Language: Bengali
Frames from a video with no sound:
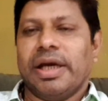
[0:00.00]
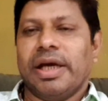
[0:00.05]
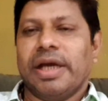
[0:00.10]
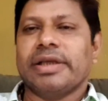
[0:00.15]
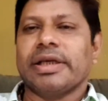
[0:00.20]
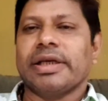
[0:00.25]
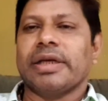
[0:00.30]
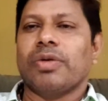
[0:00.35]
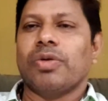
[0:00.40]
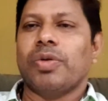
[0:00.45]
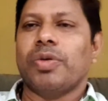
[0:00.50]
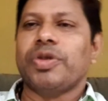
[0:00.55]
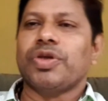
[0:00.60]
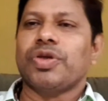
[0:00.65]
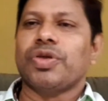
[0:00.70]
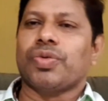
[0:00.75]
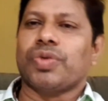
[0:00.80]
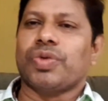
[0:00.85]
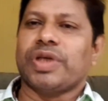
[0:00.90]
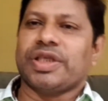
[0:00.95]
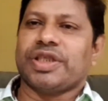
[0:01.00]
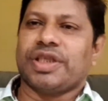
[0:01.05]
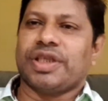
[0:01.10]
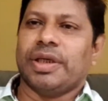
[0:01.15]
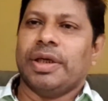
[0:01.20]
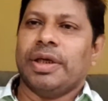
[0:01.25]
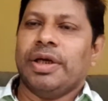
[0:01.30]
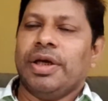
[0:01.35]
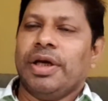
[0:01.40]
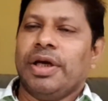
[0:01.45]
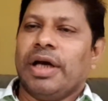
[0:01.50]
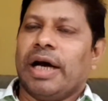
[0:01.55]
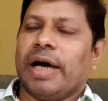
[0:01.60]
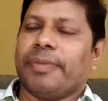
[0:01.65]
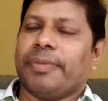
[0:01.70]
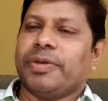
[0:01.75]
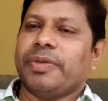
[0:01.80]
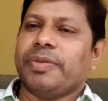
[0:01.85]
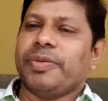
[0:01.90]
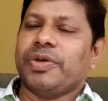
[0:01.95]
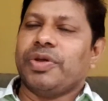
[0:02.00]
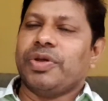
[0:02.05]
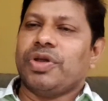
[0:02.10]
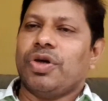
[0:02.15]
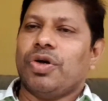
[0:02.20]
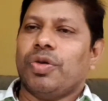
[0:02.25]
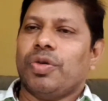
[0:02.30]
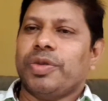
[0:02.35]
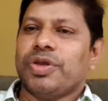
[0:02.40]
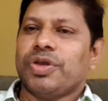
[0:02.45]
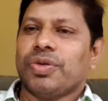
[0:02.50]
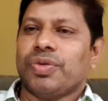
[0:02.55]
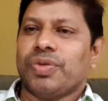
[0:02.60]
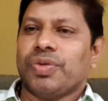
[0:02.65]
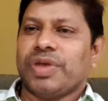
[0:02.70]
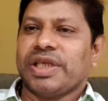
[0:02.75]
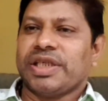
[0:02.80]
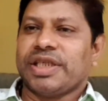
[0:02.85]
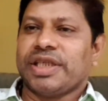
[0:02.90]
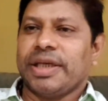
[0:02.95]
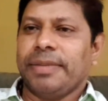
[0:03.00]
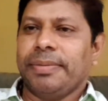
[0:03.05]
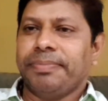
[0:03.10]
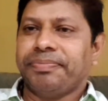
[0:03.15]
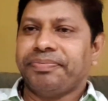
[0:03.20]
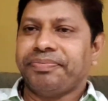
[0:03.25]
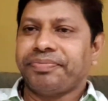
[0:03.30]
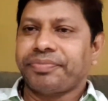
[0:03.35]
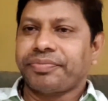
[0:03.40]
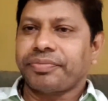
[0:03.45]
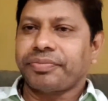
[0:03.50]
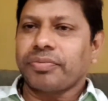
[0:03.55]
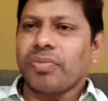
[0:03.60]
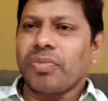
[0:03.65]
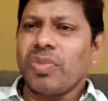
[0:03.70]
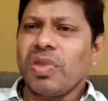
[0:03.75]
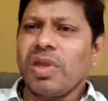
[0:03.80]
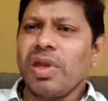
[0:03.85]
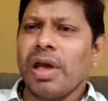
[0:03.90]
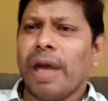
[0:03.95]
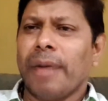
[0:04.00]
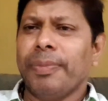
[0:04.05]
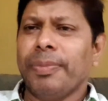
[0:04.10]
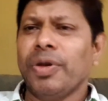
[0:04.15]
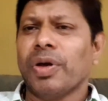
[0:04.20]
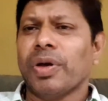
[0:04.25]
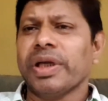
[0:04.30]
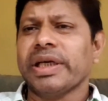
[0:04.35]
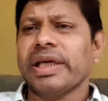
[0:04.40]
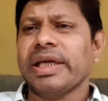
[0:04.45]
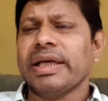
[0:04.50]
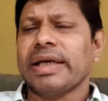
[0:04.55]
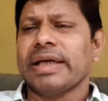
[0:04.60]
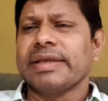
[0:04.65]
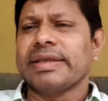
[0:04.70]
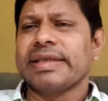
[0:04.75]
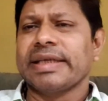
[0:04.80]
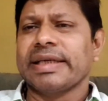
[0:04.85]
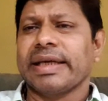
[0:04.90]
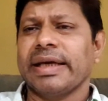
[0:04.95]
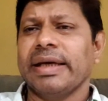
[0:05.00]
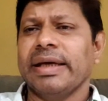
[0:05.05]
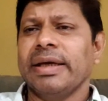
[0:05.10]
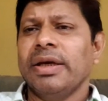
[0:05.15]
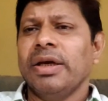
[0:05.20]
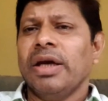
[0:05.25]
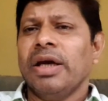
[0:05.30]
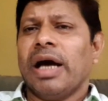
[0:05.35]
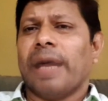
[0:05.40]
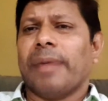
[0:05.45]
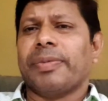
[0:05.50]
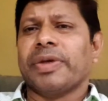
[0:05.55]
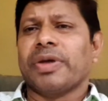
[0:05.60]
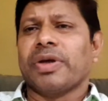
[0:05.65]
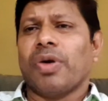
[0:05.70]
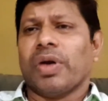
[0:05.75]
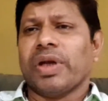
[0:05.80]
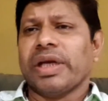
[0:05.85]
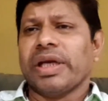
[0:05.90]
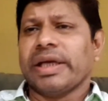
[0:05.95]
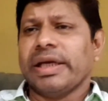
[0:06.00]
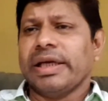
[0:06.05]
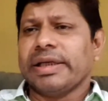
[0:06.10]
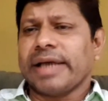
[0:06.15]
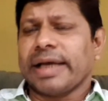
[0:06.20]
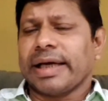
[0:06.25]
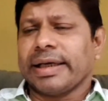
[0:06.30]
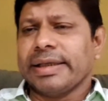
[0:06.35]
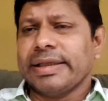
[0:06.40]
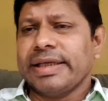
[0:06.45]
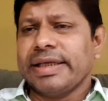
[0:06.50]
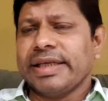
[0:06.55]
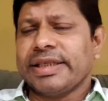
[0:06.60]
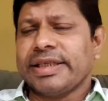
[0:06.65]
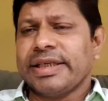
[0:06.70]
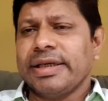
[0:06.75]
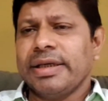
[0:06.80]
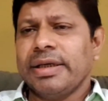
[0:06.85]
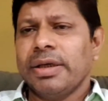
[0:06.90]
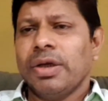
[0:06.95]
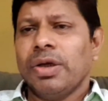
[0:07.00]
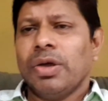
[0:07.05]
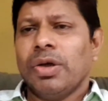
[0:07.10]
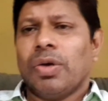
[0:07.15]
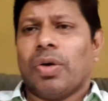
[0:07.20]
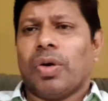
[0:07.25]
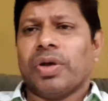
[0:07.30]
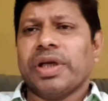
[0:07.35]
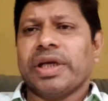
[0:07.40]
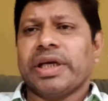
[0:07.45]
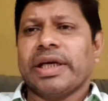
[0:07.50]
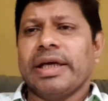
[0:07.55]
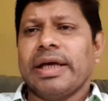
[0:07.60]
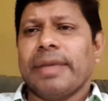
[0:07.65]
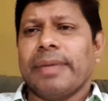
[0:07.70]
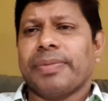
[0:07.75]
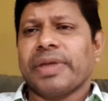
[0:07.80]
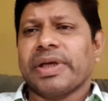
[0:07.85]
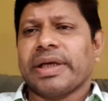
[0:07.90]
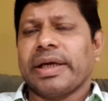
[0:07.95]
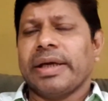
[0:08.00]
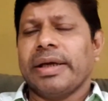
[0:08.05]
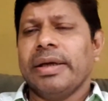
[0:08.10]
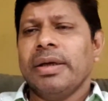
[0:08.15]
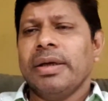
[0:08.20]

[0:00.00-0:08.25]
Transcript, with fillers: এটা অভিযোগ উঠেছে আপনার বিরুদ্ধে অভিযোগ উঠেছে আপনি অনেকের কাছ থেকে আপনাকে অনেকেই টাকা দিয়েছে অনেকেই আপনাকে